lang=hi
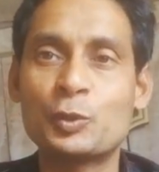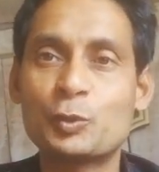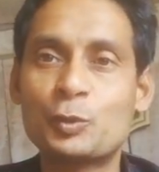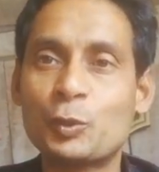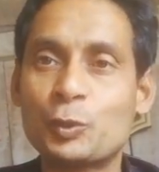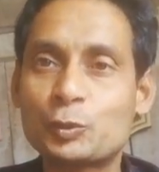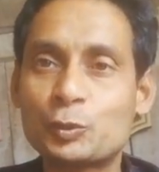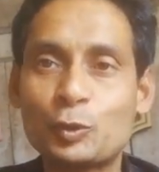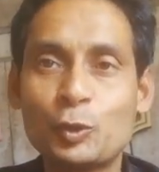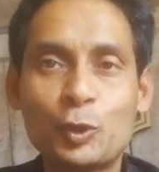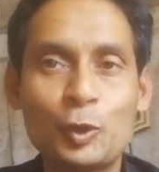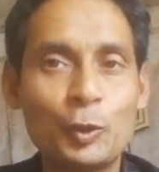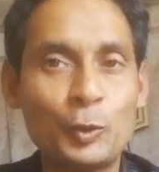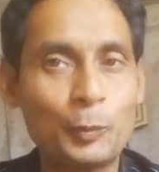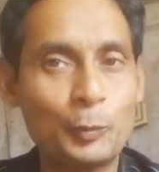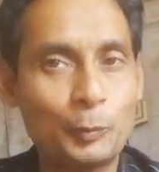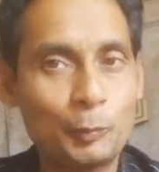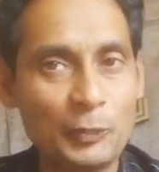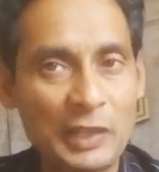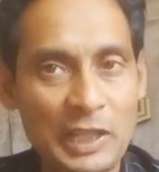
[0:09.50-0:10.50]
दोस्तों
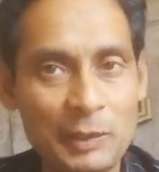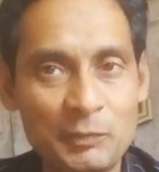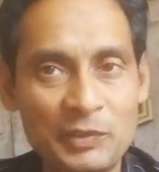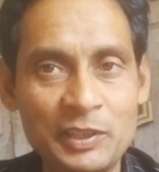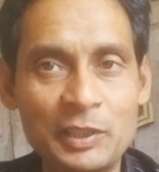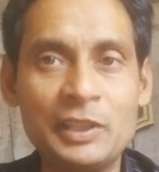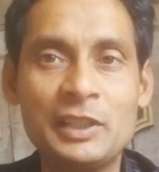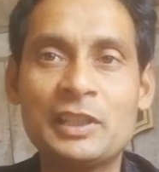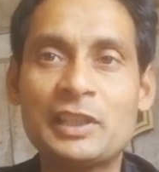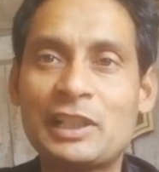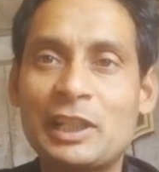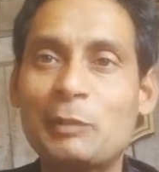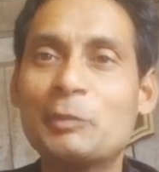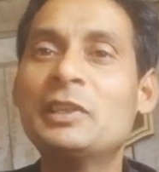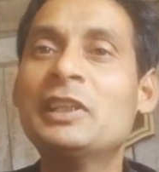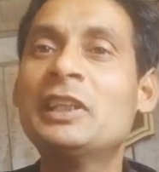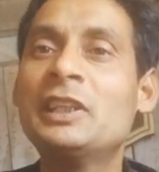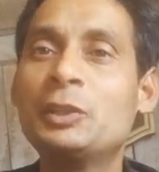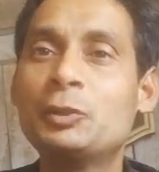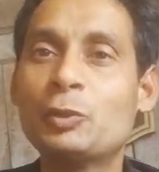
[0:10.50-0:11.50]
मैं भी
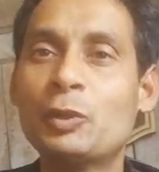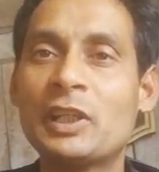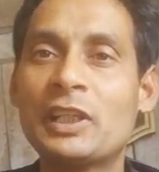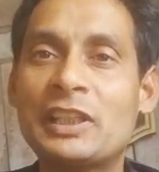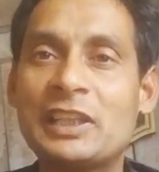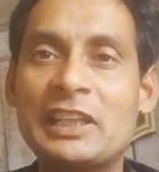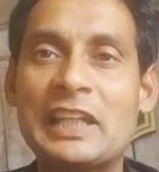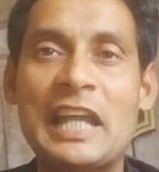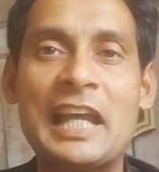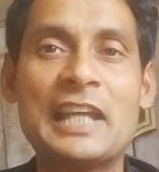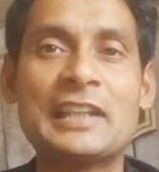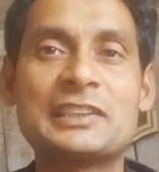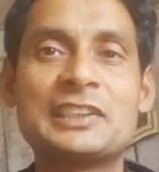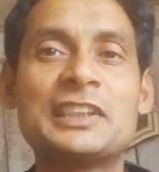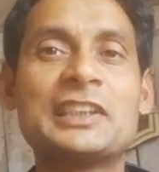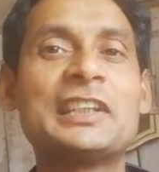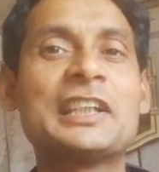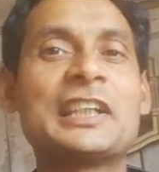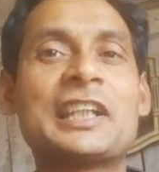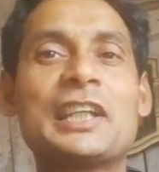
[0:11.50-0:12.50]
कभी जो है कि ऐसे
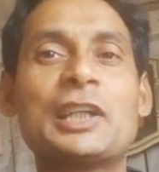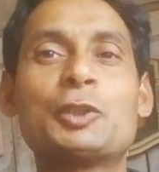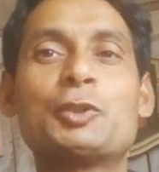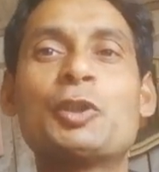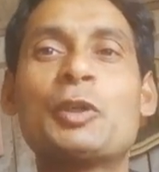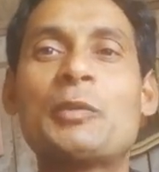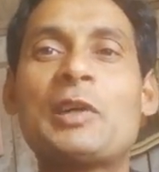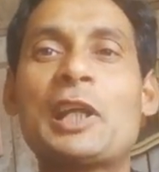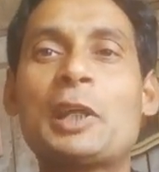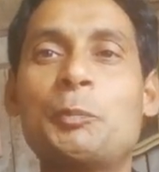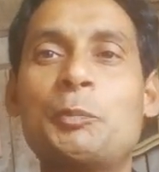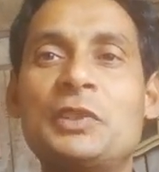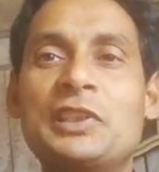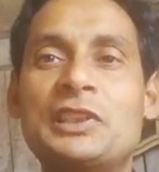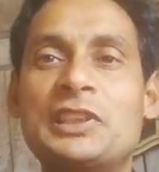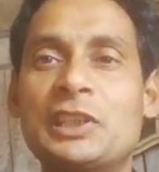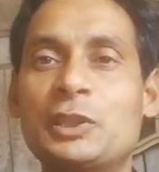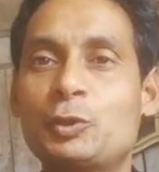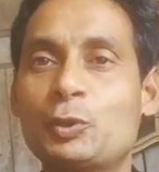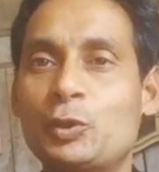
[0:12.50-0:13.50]
देख रहे हैं जो हमारे
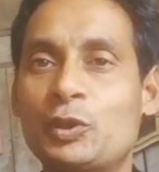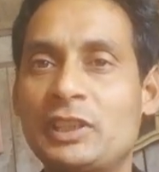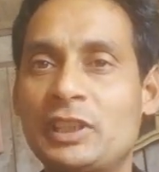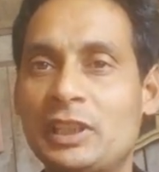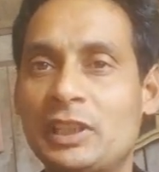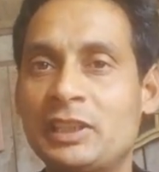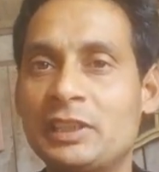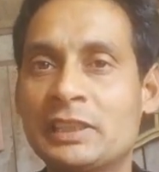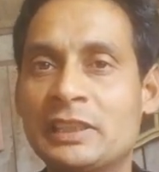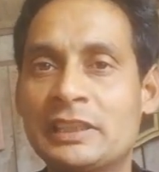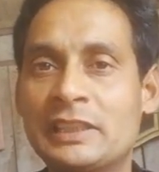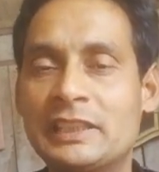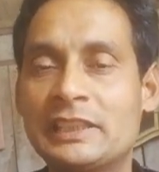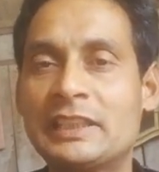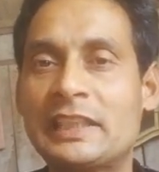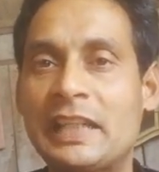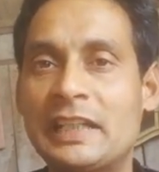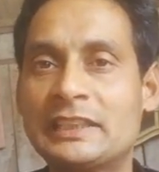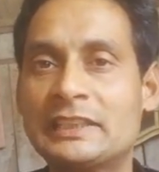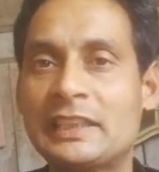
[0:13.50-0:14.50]
पीछे जो यह
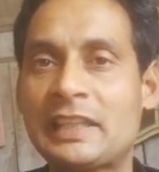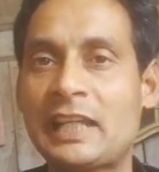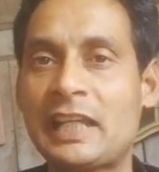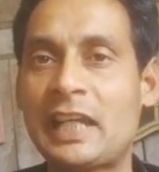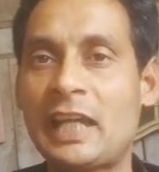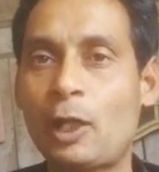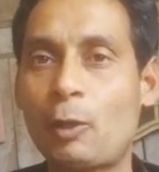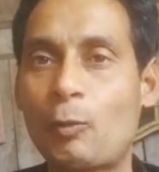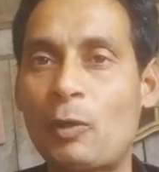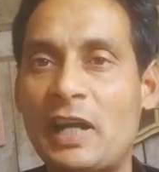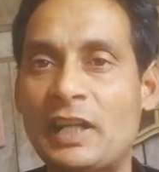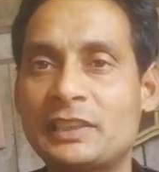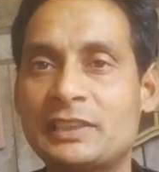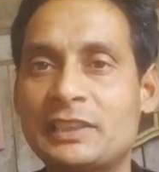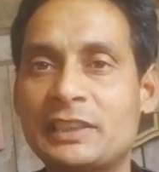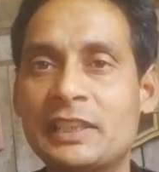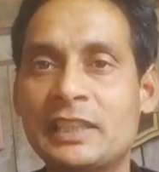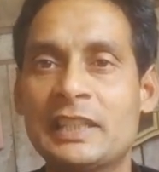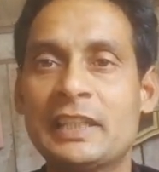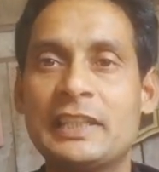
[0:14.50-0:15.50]
दिखाई दे रहा है
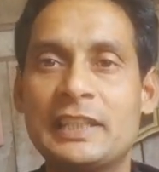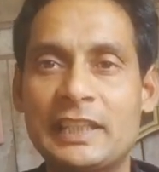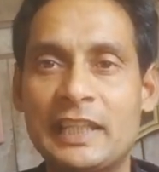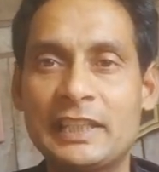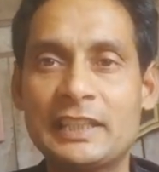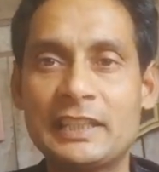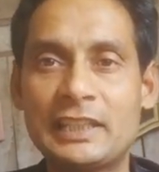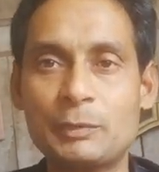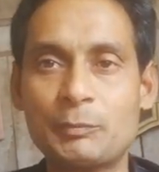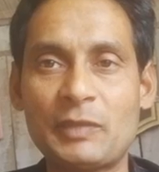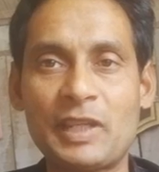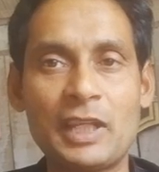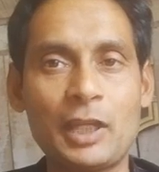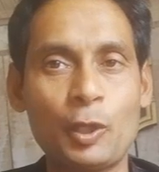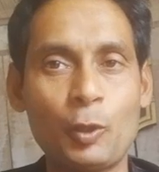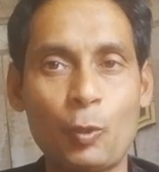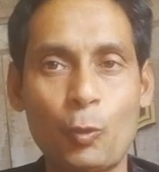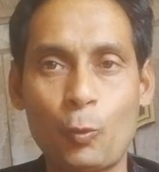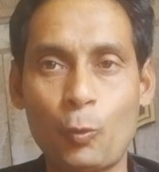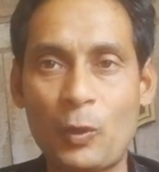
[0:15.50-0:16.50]
वॉच यानी कि मैं
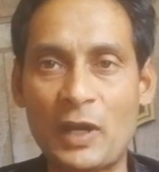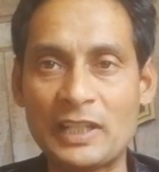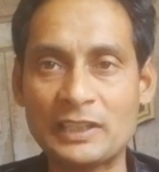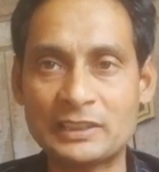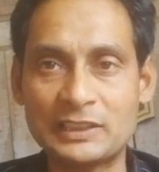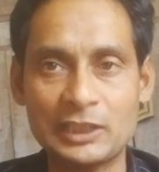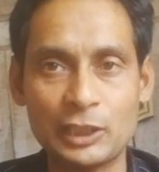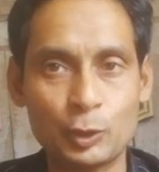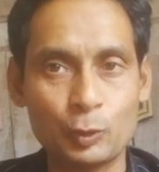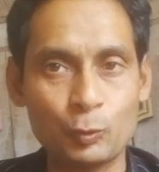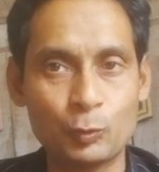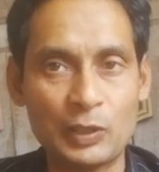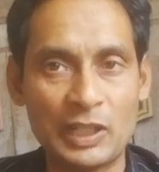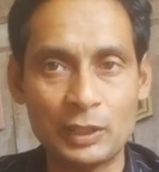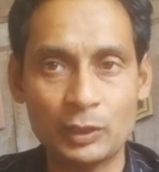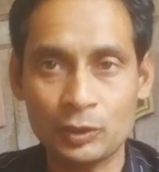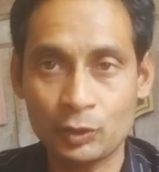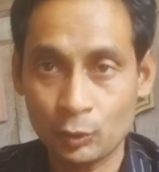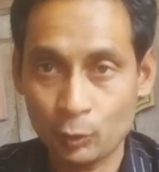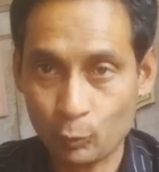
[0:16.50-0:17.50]
वॉच का
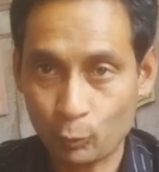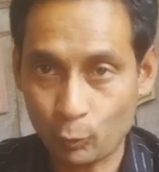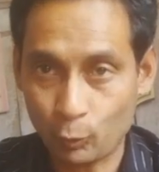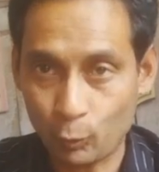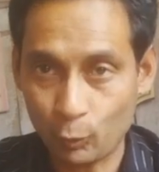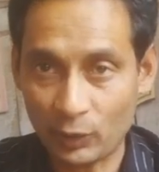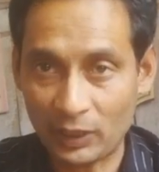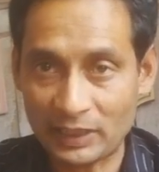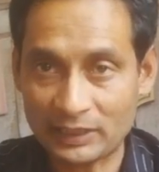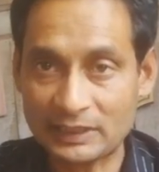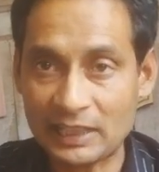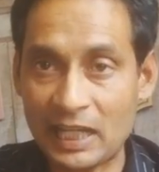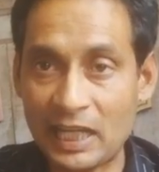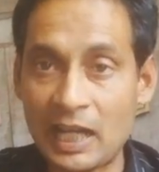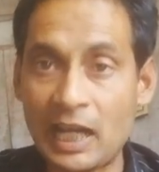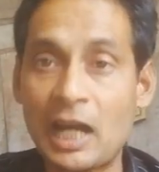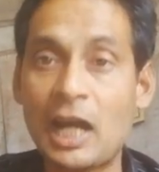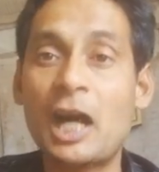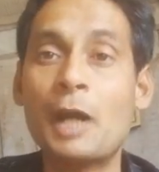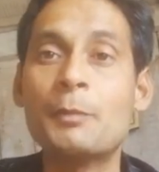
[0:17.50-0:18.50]
दुकान खोला था
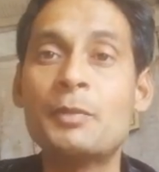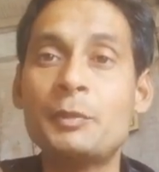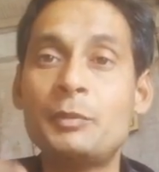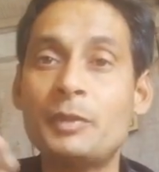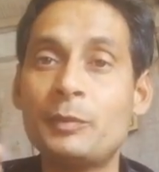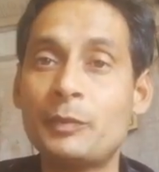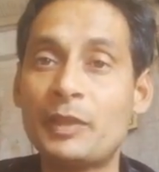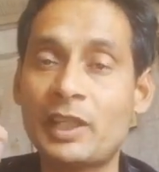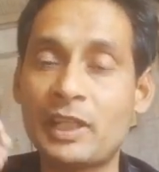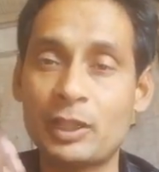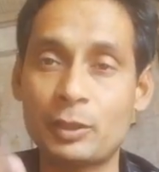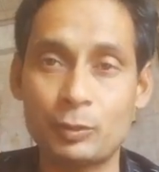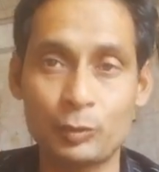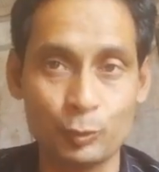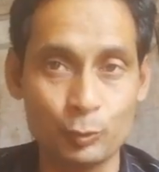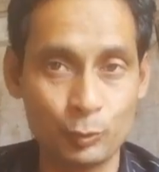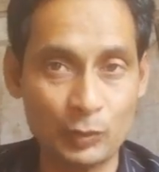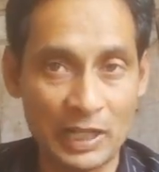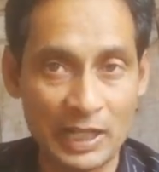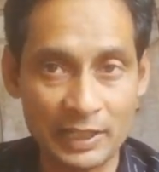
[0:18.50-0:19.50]
अभी भी मेरा
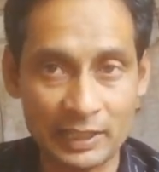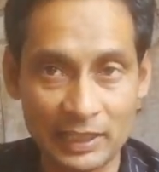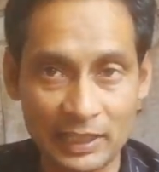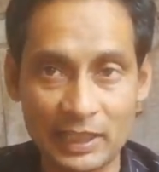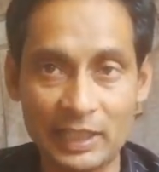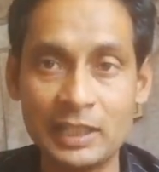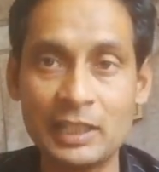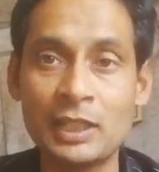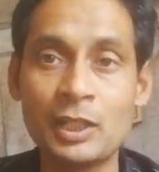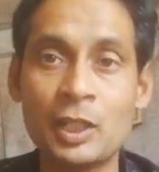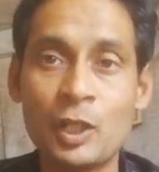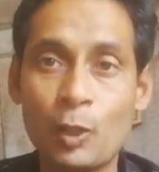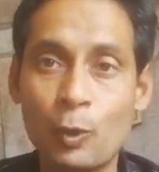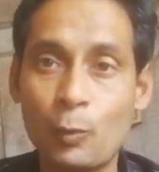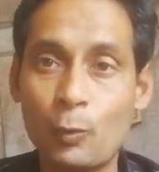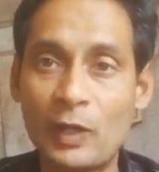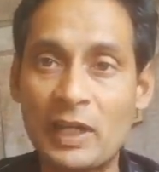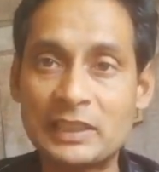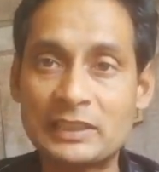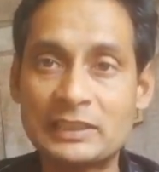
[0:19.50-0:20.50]
दुकान है
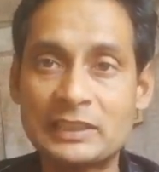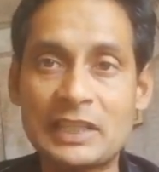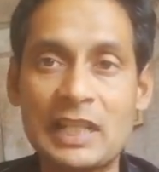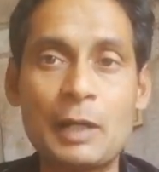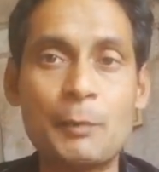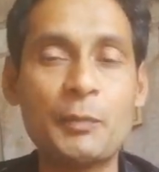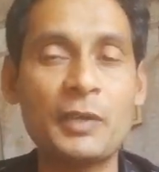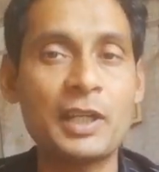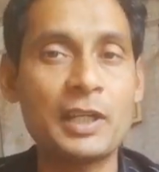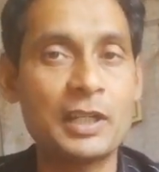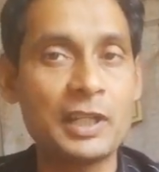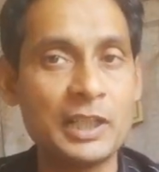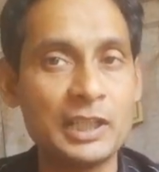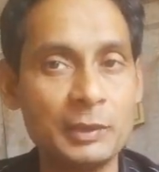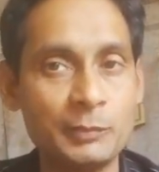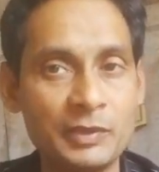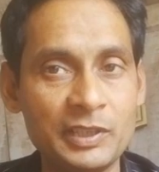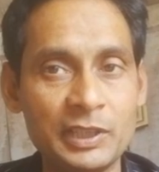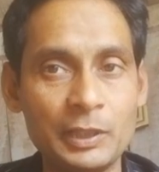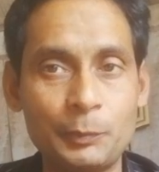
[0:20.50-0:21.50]
वॉच का मैं घड़ी
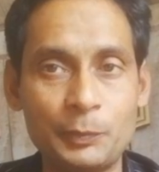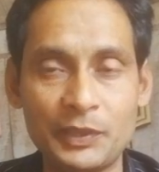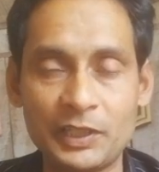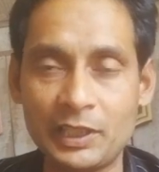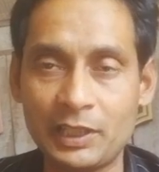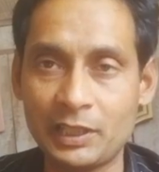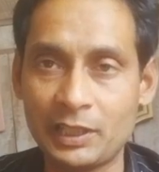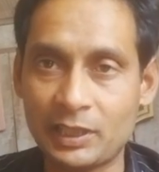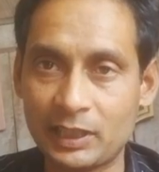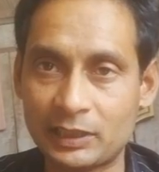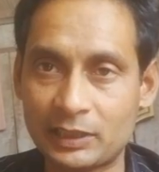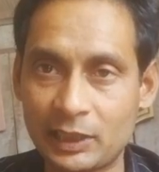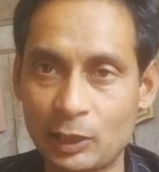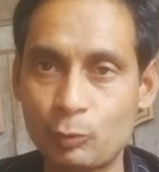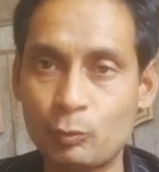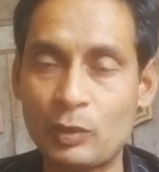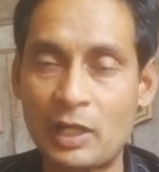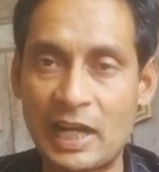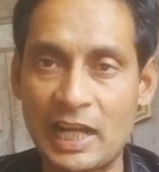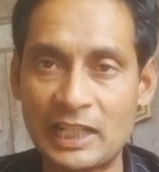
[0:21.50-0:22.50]
भी रिपेयरिंग करता
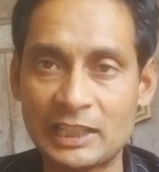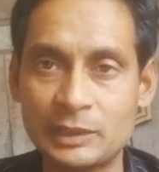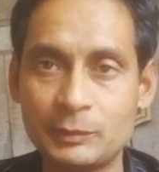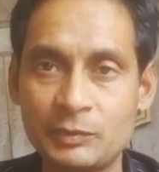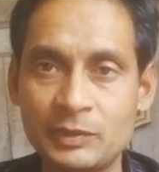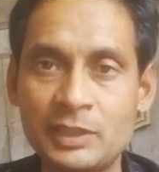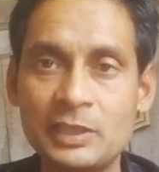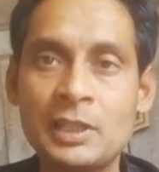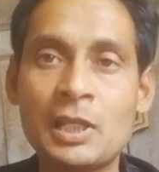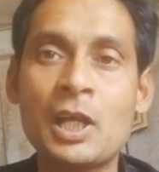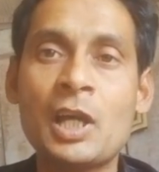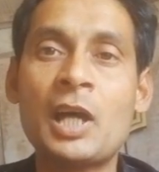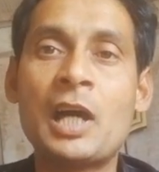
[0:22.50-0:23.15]
हूँ आज भी